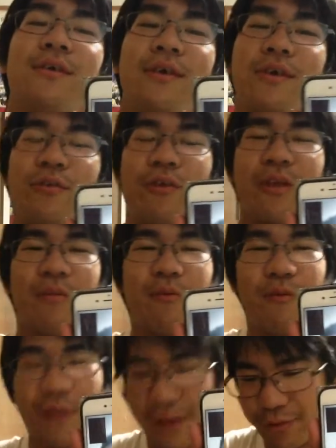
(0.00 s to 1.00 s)
一人で
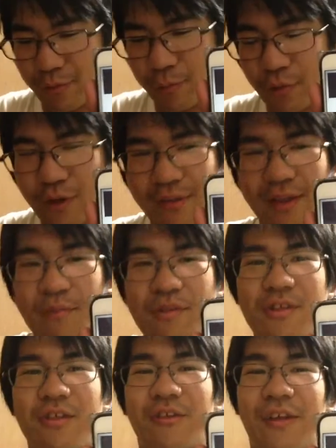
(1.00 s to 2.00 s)
も来ないと僕は寂
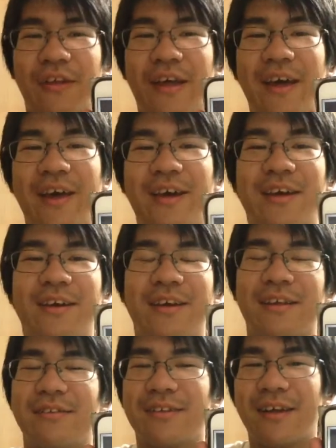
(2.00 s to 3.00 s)
しいのでね、
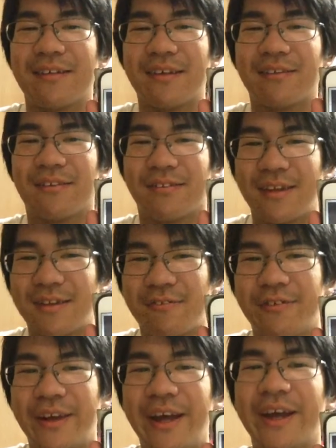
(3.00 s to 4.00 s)
リスナーさんとぜひ
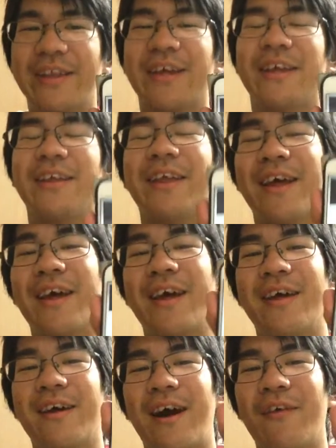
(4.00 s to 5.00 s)
触れ合いたいんで、
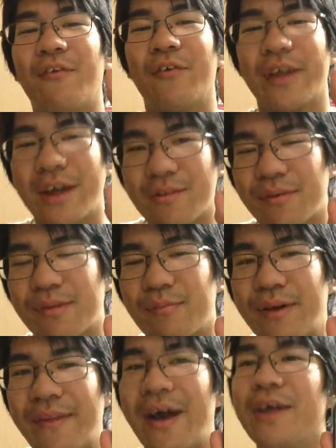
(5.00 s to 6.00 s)
あの、お願いします。
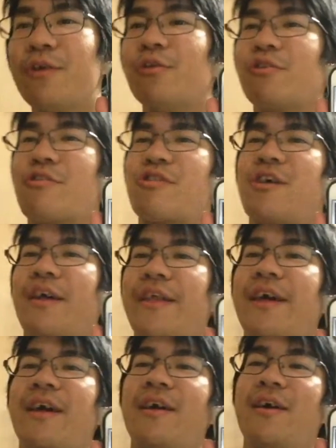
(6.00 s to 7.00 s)
まあ、内容としては
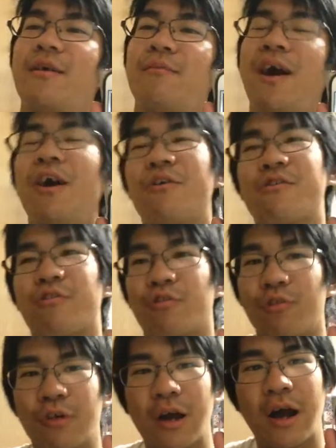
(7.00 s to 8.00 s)
ね、まあ、握手
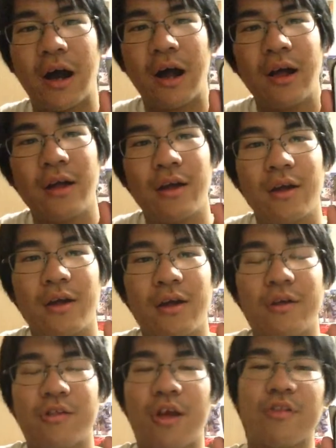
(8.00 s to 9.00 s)
とか、
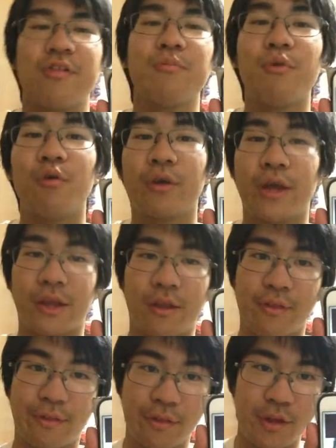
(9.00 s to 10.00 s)
写真も OK で
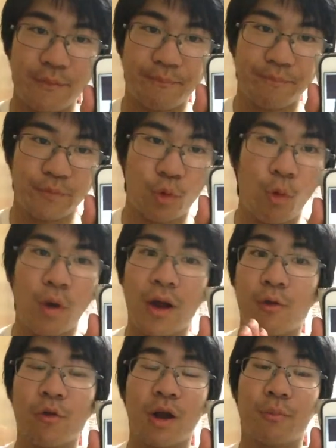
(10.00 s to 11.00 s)
すし、動
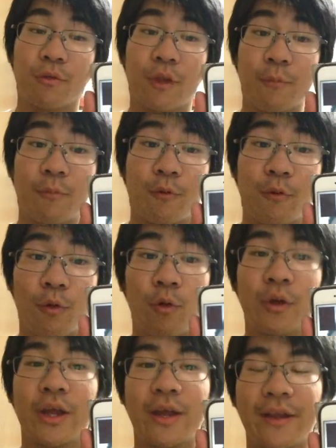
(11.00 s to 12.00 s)
画コラボでも
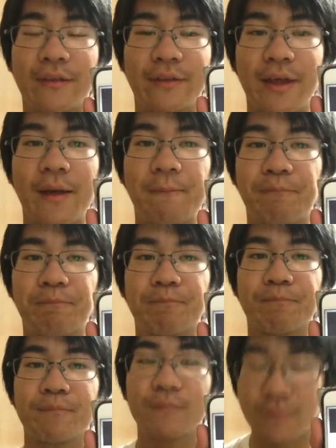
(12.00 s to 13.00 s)
OK なんで、
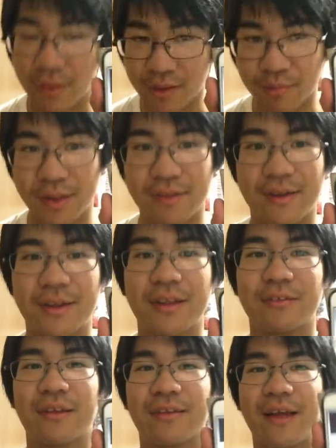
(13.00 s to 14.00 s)
ぜひ皆さん来て
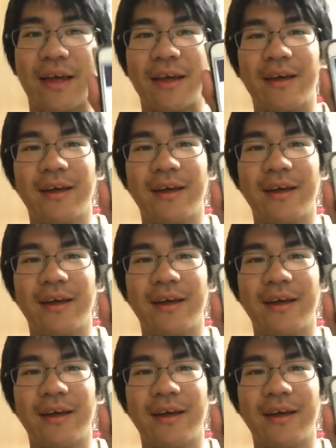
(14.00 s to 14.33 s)
ください。